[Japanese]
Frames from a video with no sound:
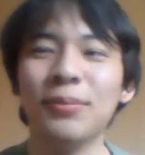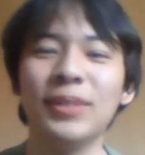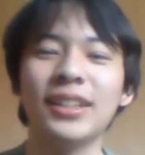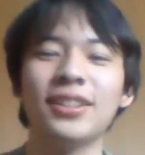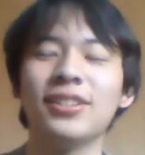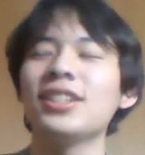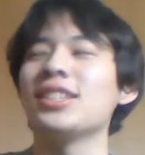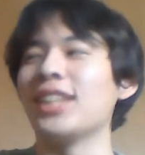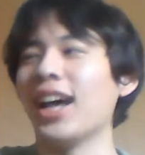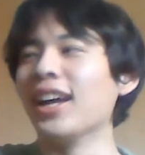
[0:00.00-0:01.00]
びっくり
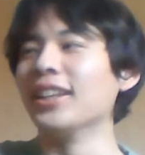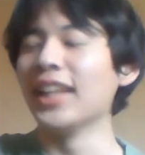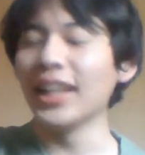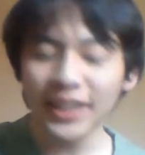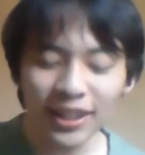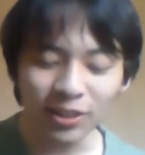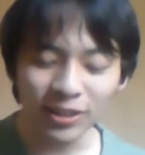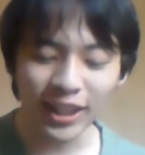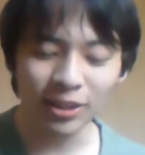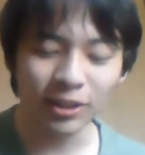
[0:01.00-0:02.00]
した。なんでこ
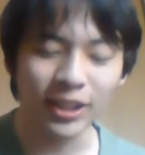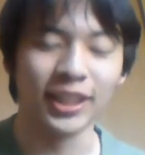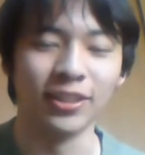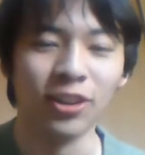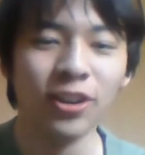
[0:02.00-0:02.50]
んな取れてんの？